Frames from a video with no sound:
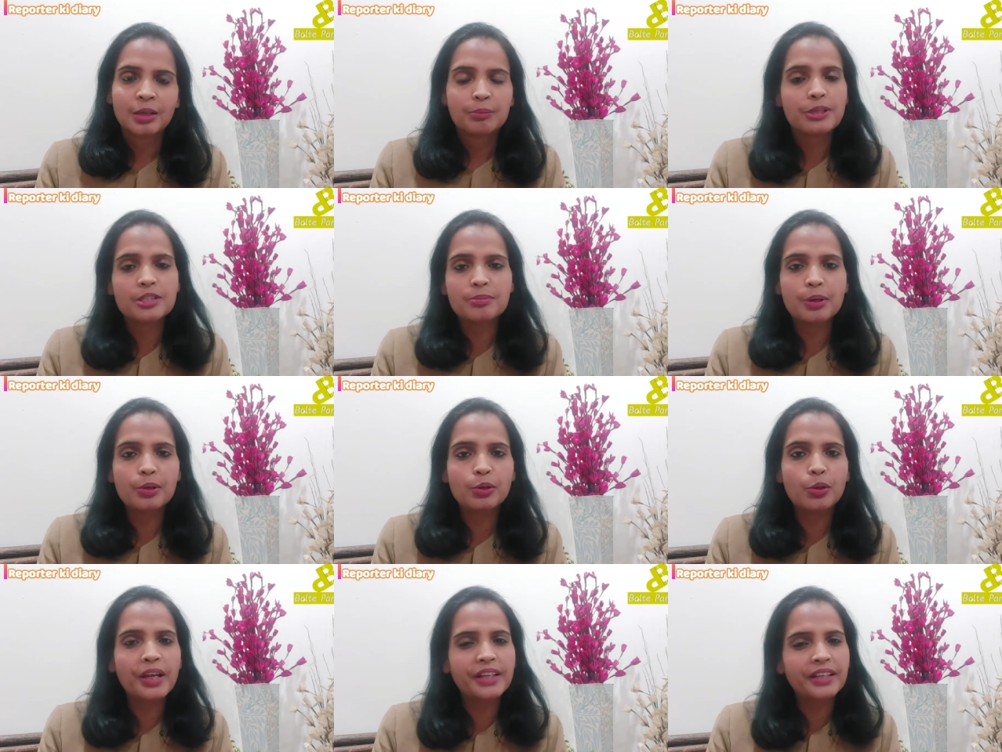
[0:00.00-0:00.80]
बस मैं
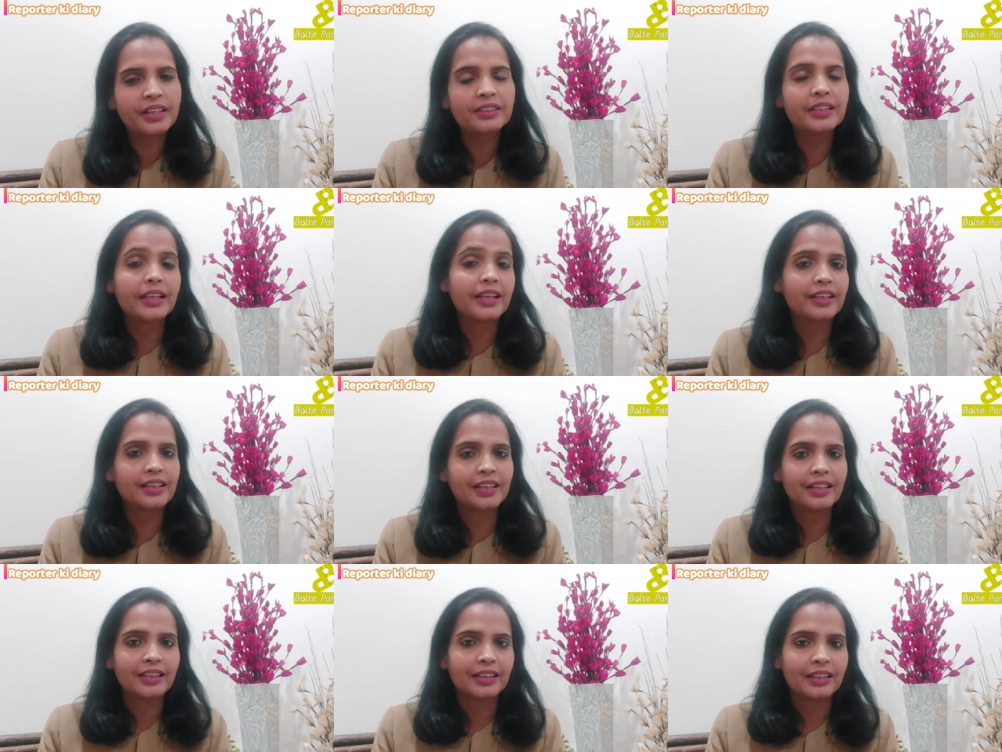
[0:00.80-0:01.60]
उनको एक तक देख
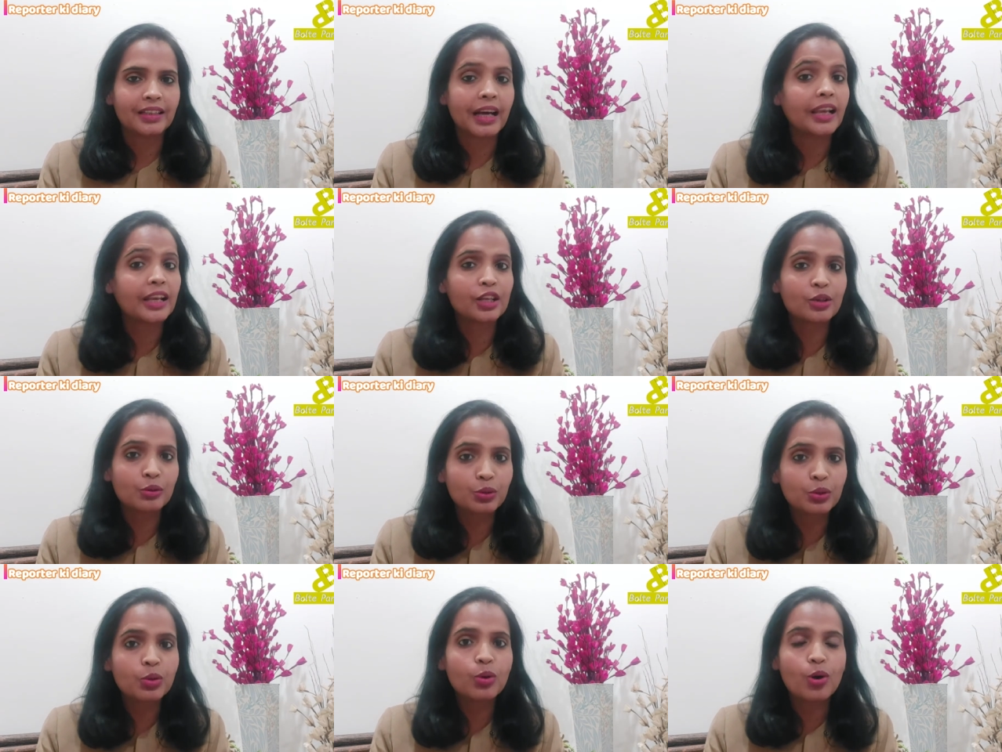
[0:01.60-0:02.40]
रही थी हालांकि
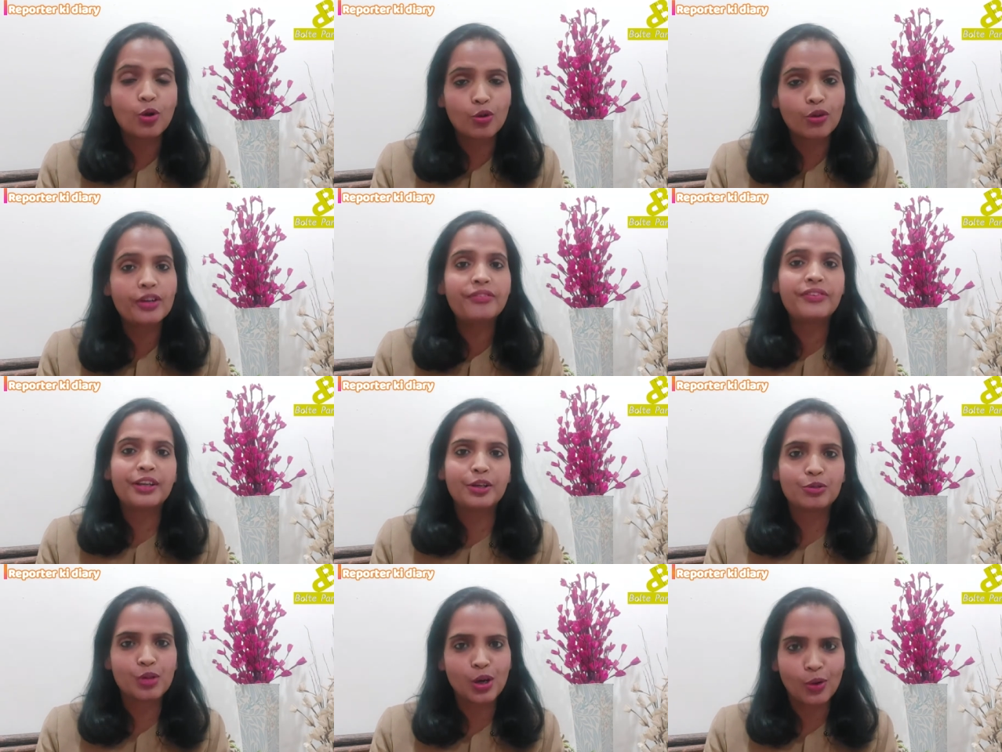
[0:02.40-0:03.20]
उनको ऑकवर्ड
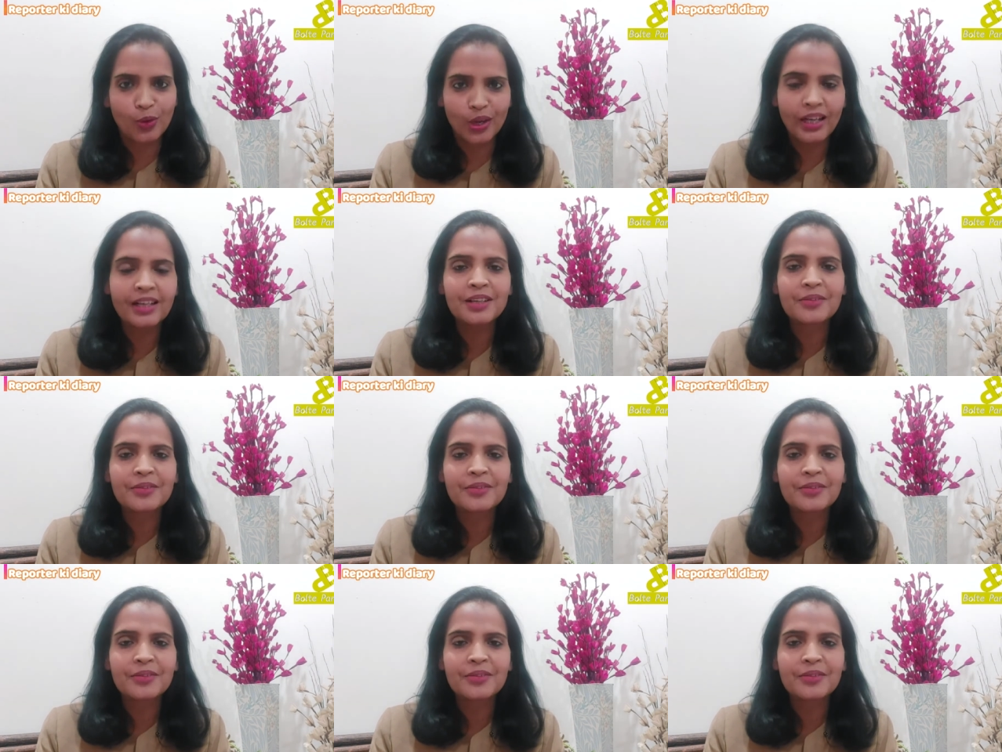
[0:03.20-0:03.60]
फील हुआ होगा